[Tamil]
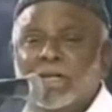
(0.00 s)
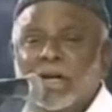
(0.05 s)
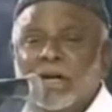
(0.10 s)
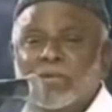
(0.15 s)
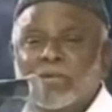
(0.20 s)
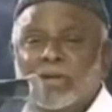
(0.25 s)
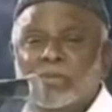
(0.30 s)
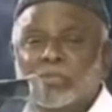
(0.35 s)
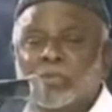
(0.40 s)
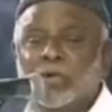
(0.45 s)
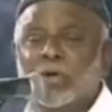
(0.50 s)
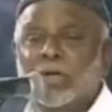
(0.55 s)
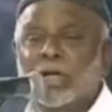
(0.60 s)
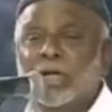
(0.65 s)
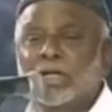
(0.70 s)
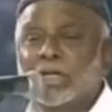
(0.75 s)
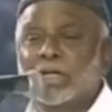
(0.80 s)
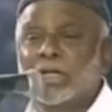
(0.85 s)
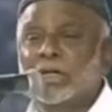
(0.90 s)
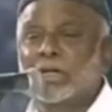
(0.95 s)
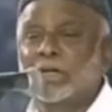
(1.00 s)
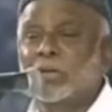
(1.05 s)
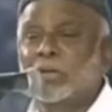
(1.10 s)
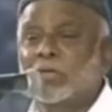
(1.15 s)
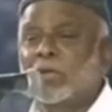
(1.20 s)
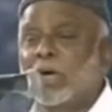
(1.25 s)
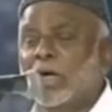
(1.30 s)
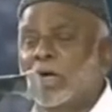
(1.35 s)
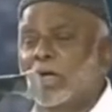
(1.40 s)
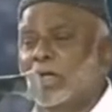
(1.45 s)
அவர் புகழ் என்றும்
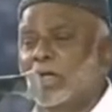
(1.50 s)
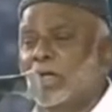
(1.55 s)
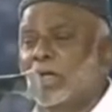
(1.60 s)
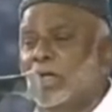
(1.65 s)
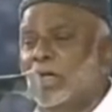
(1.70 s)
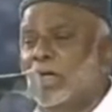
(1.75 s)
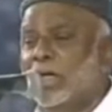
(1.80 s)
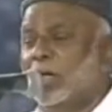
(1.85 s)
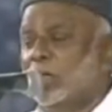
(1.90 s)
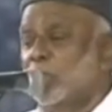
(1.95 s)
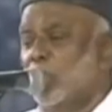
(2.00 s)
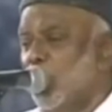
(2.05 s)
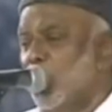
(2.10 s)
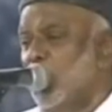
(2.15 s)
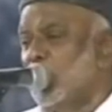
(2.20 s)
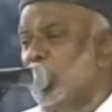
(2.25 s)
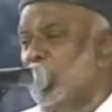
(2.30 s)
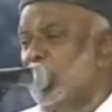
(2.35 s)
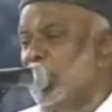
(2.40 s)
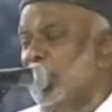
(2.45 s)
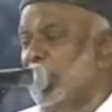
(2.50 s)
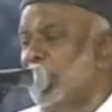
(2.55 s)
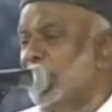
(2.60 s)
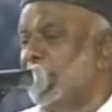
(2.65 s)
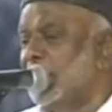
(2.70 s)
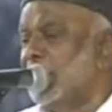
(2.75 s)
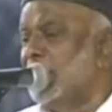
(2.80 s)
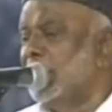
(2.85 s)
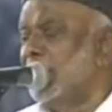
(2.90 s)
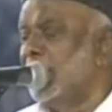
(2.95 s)
வாழ்க ஓங்கு என்று
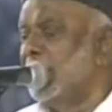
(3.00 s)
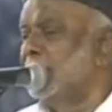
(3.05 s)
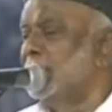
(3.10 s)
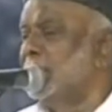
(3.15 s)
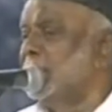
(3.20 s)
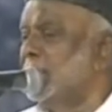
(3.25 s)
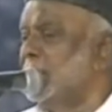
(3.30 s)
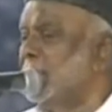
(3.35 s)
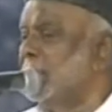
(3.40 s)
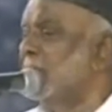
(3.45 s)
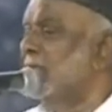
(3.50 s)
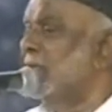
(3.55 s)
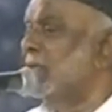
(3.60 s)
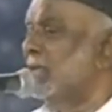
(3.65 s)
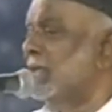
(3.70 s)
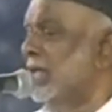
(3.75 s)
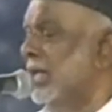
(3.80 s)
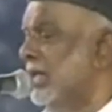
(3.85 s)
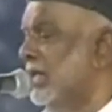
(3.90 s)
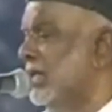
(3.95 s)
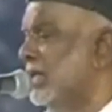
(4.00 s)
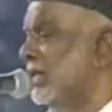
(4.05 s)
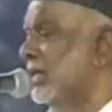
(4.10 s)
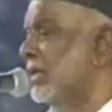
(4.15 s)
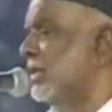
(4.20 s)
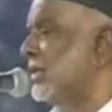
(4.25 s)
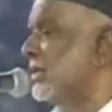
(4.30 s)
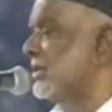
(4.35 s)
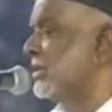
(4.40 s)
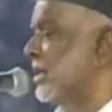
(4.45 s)
நிறைத்து நன்றி
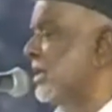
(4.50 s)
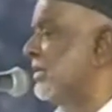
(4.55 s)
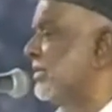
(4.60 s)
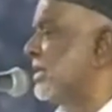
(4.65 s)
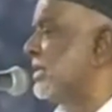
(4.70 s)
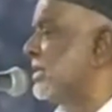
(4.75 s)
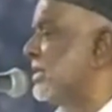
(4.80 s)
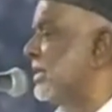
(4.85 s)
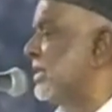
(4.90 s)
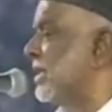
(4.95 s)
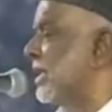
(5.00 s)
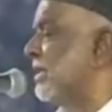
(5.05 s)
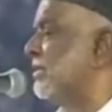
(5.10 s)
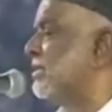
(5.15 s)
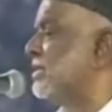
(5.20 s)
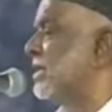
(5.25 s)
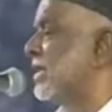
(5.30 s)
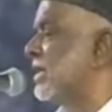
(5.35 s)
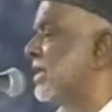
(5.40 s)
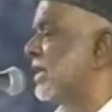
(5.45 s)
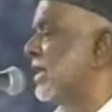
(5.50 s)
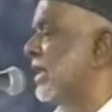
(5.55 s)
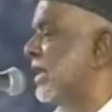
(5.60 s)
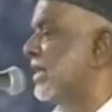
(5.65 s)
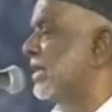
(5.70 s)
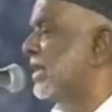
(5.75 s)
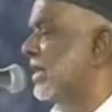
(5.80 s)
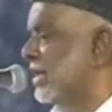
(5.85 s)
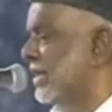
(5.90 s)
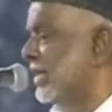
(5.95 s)
தெரிவித்து நிறைவு செய்கிறேன்
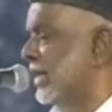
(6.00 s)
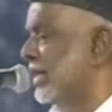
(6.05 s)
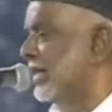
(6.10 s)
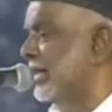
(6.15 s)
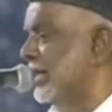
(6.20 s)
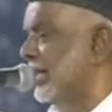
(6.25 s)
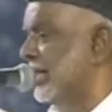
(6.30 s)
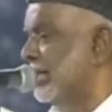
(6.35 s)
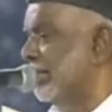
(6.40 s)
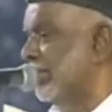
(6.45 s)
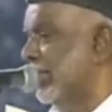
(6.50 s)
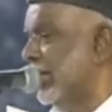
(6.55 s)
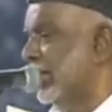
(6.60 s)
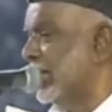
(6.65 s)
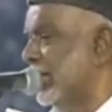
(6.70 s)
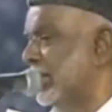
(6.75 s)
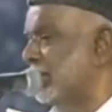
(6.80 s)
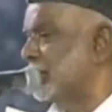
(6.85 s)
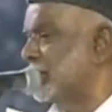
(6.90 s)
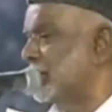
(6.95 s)
நன்றி வணக்கம்